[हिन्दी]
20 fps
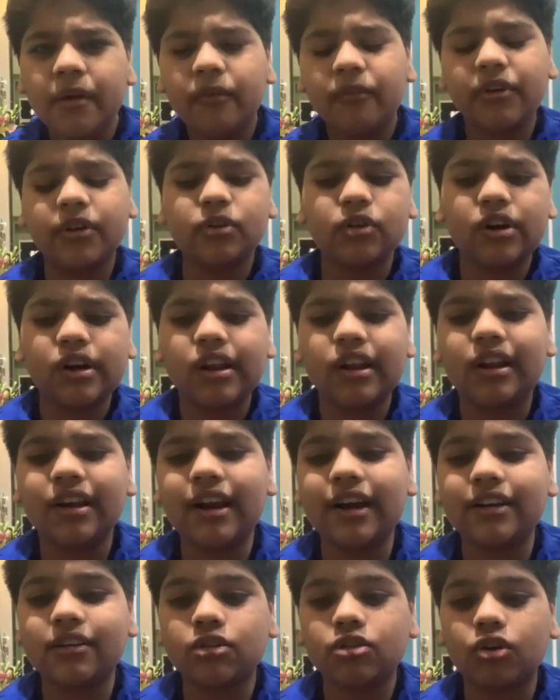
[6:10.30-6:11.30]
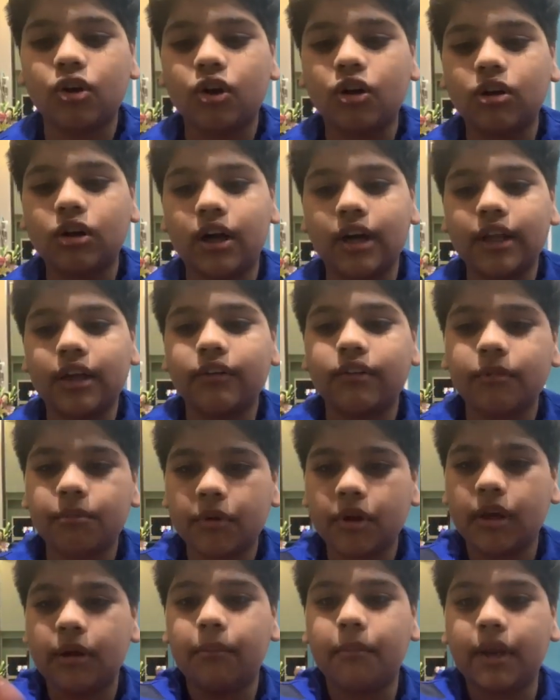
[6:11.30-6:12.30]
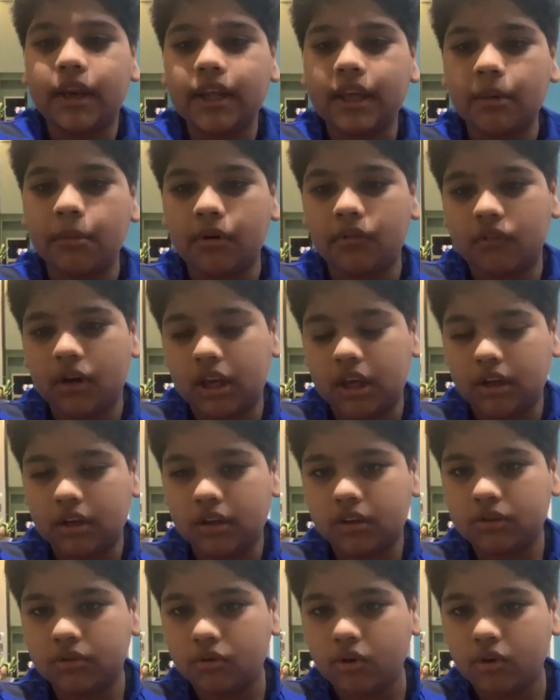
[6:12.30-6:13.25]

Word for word: फिर जो रिंग लाइट का शौक खड़ी फिर मैंने ये मंगवा लिया